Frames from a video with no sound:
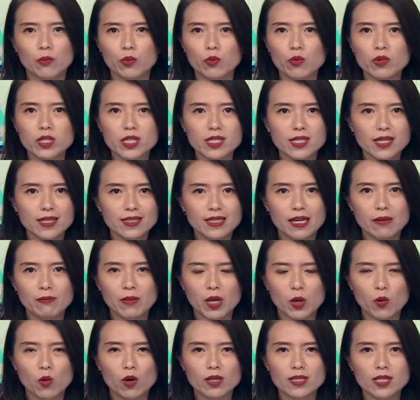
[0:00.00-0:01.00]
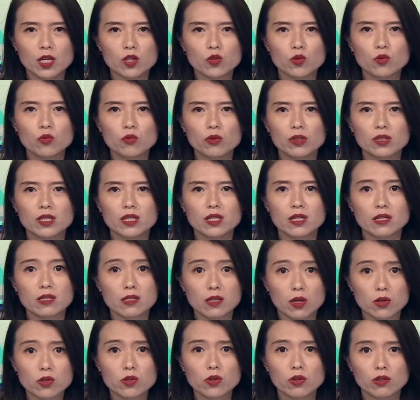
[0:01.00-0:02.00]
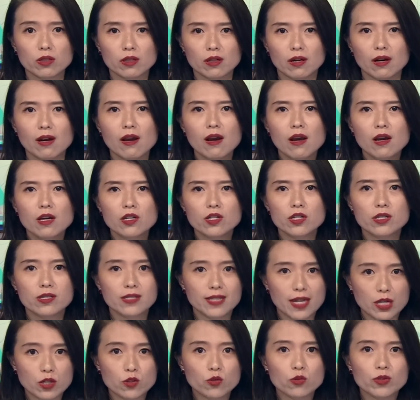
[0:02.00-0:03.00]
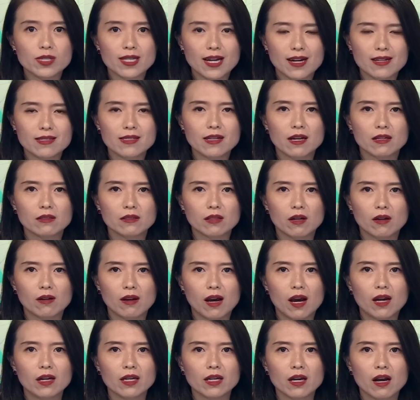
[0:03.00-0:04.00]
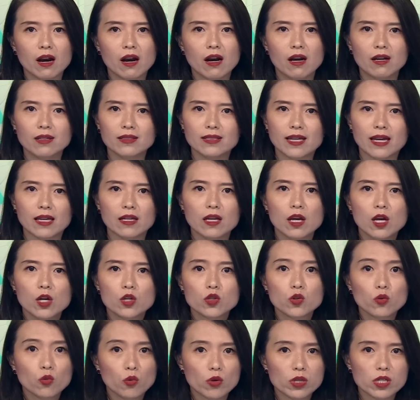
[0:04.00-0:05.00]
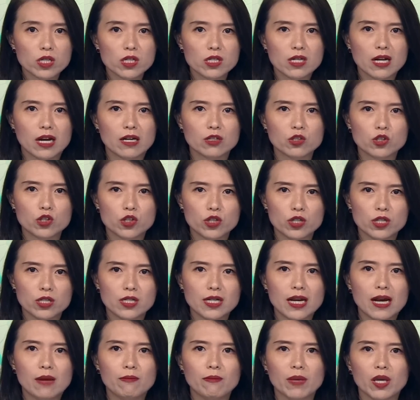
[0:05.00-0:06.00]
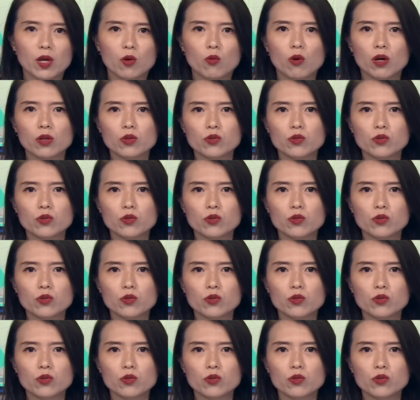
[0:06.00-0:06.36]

不过这些年美光在中国的这个销售额是显著下降，到了二零二二年，中国市场只占。美光